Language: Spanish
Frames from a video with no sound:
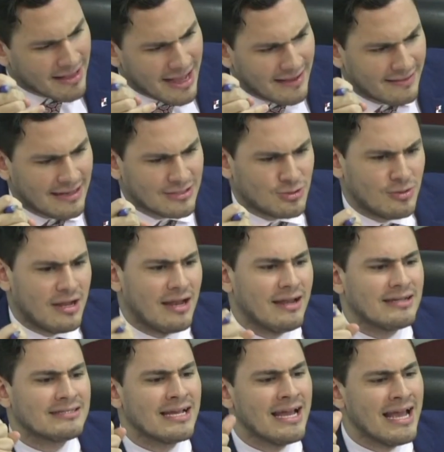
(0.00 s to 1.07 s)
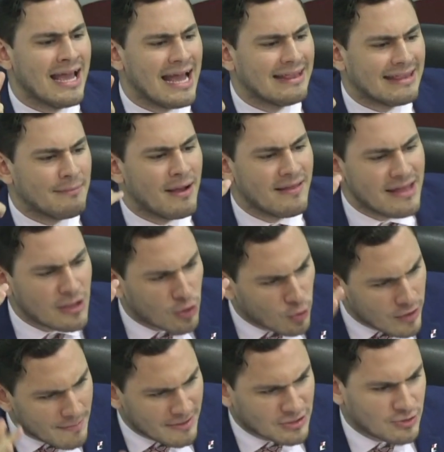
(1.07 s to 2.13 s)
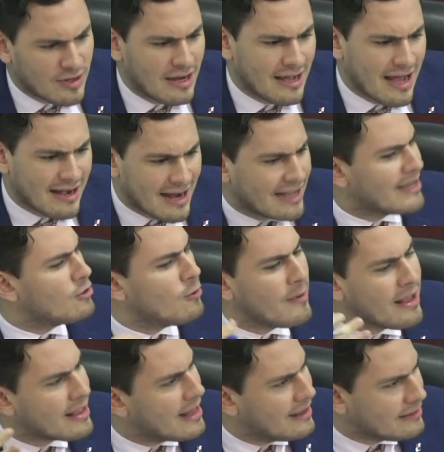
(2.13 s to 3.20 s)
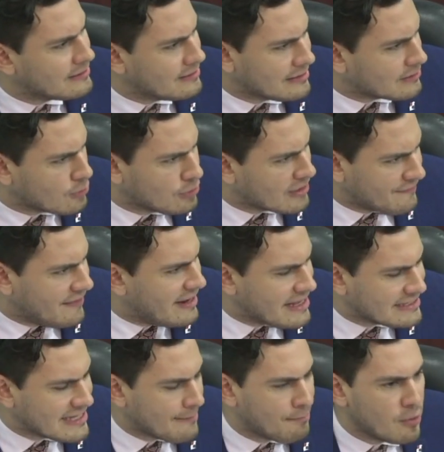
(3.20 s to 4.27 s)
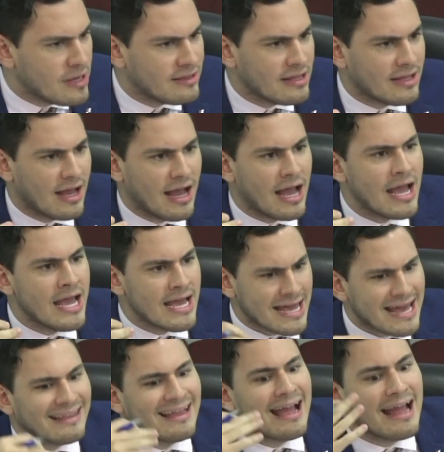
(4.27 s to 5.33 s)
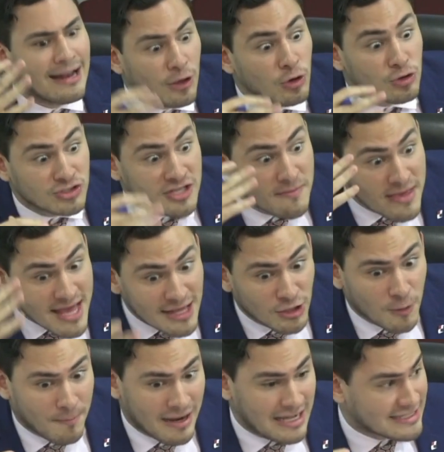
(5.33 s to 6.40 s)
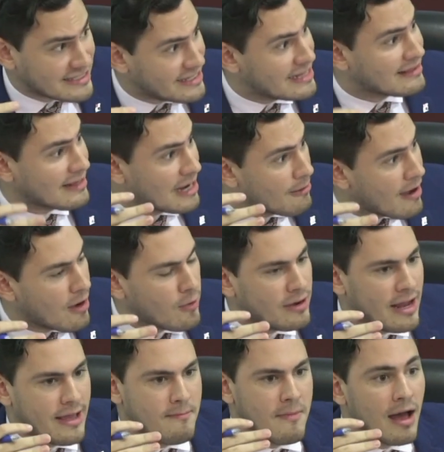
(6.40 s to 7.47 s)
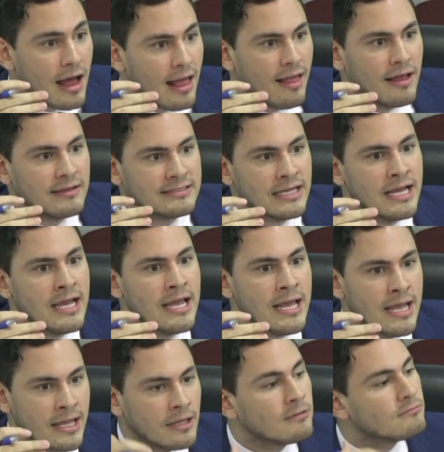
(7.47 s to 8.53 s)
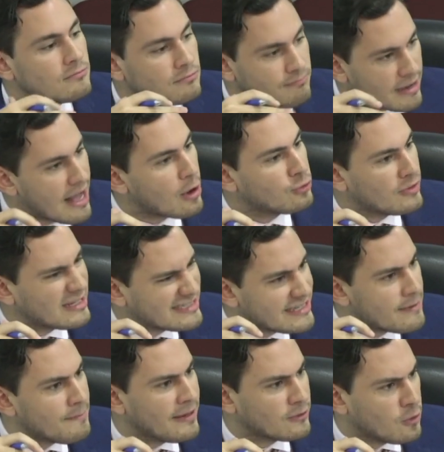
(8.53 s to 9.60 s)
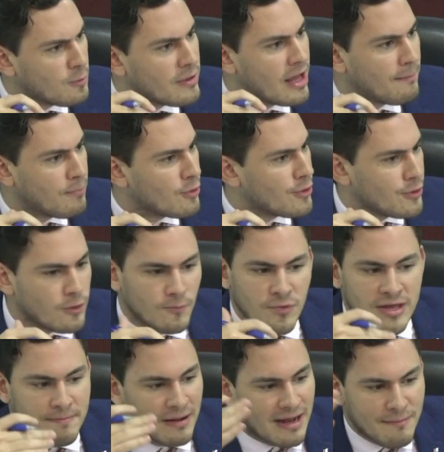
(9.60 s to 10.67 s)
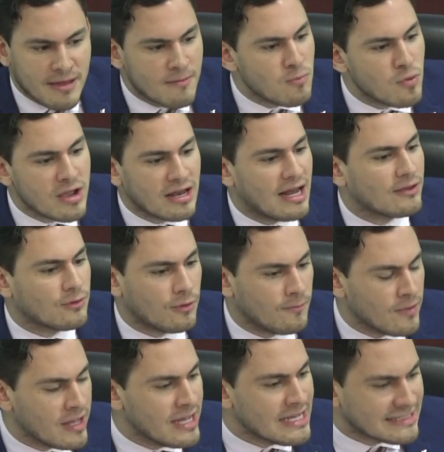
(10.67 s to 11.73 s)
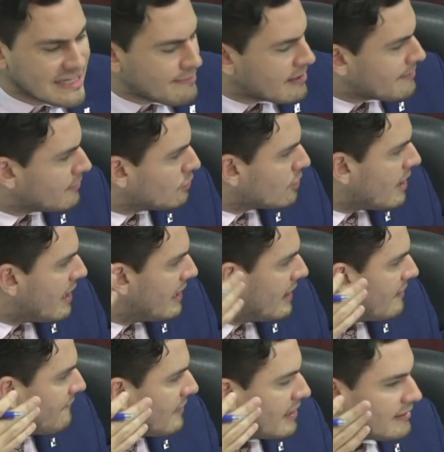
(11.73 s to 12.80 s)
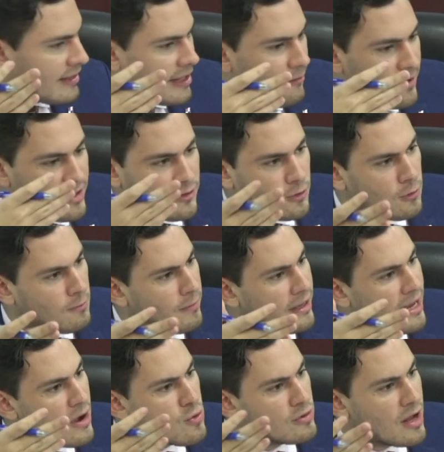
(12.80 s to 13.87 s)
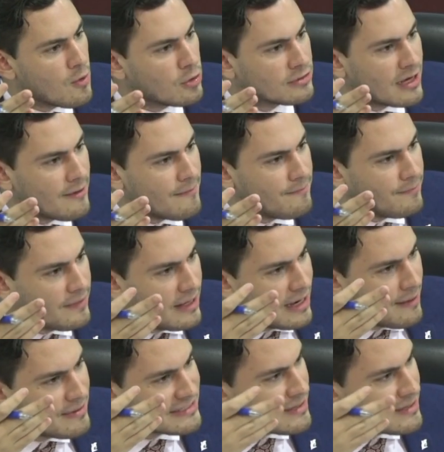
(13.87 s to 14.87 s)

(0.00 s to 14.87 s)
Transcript: becas internacionales, el tema de incluir personas en la carrera que no vengan con referencias políticas y que tengan el conocimiento para hacer el trabajo en las embajadas van a contar siempre con mi apoyo y para mí es muy grato, siempre que me toca ir a diferentes eventos, ver a una u otra de las